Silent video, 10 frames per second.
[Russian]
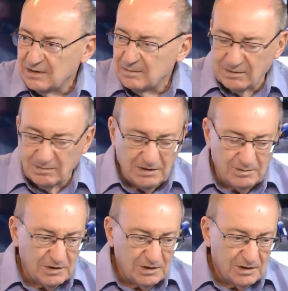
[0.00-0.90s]

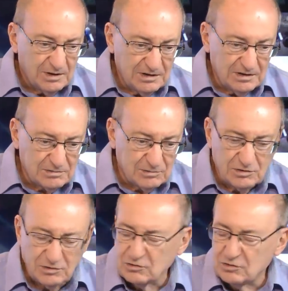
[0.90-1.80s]
проблем не
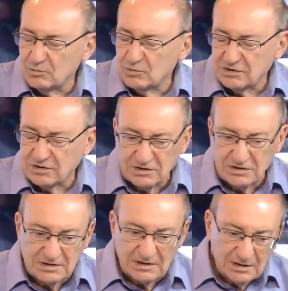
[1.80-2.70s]
исключено, что может
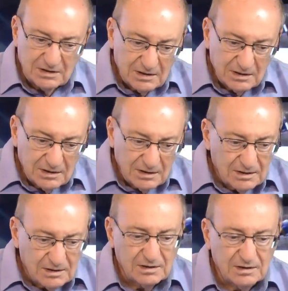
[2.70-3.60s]
решиться
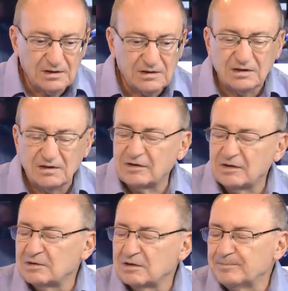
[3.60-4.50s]

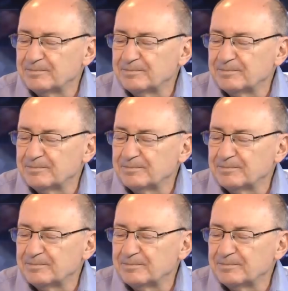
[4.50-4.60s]
единовременно.